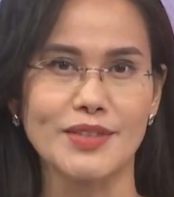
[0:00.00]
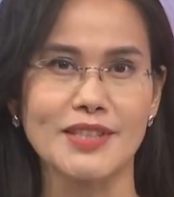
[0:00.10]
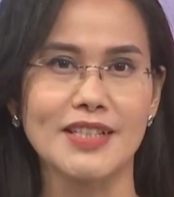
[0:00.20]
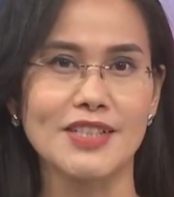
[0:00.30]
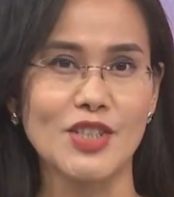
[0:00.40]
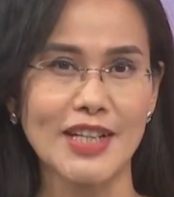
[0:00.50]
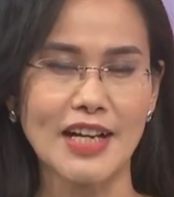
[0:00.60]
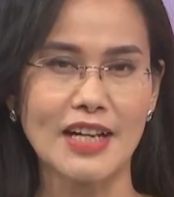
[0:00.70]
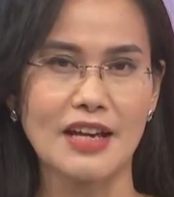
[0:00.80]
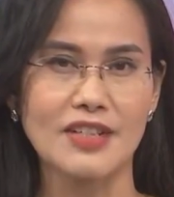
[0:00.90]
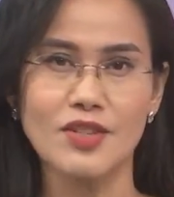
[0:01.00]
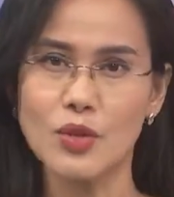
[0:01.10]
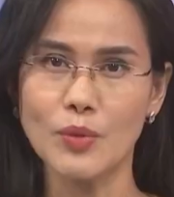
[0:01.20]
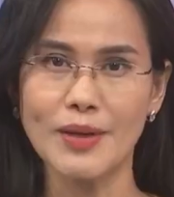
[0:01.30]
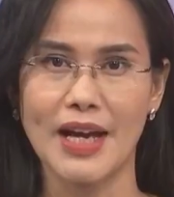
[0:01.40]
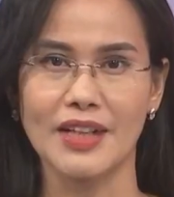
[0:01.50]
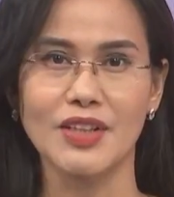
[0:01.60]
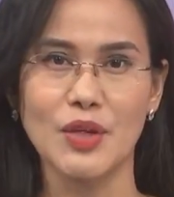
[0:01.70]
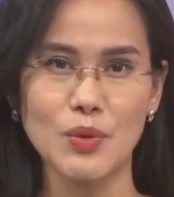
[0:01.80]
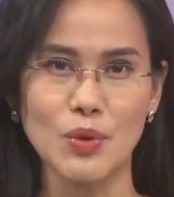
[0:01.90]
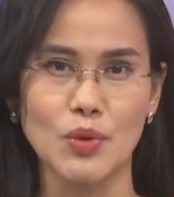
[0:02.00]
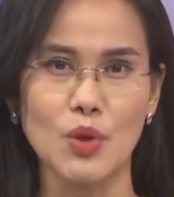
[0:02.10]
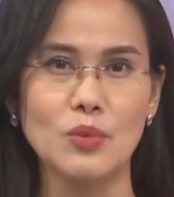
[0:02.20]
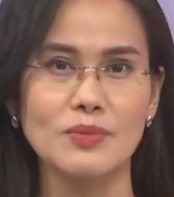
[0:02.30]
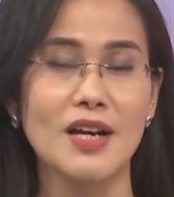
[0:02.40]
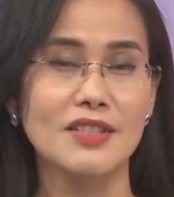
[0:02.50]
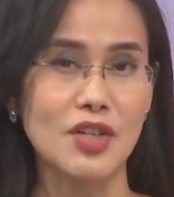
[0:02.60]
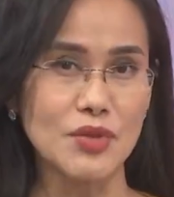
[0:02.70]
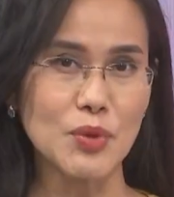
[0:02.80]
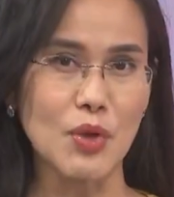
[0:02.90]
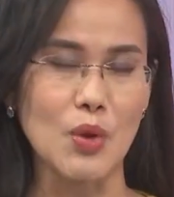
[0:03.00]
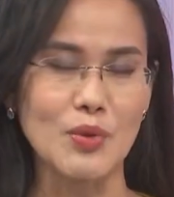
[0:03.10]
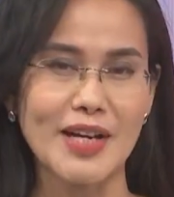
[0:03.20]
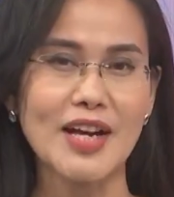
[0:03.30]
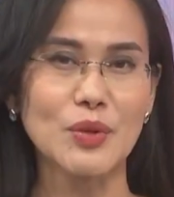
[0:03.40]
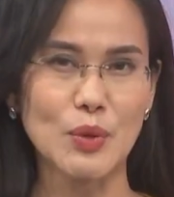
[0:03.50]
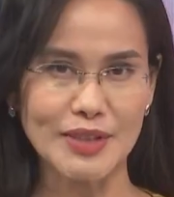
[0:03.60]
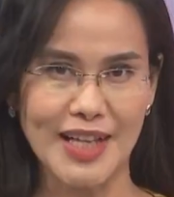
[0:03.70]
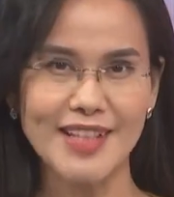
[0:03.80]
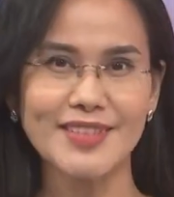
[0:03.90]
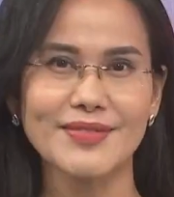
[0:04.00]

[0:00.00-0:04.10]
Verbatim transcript: nên trái cây này rất hút hàng thiếu nguồn cung cho nhu cầu các đối tác.